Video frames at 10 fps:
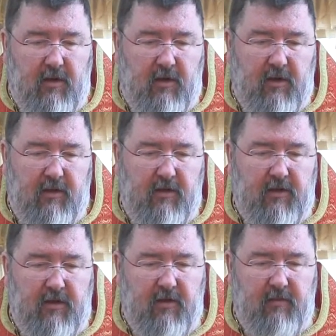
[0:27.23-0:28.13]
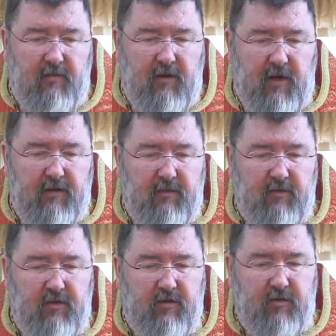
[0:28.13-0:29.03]
родителями,
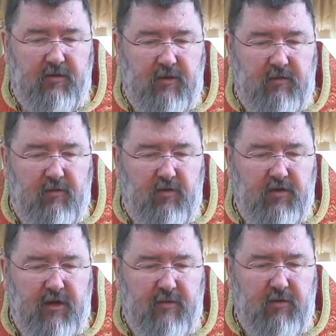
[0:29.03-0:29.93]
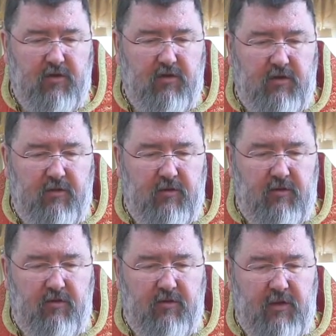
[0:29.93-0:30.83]
братьями, сестрами, мужьями, женами,
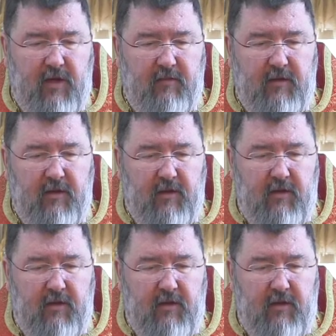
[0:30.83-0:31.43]
друзьями,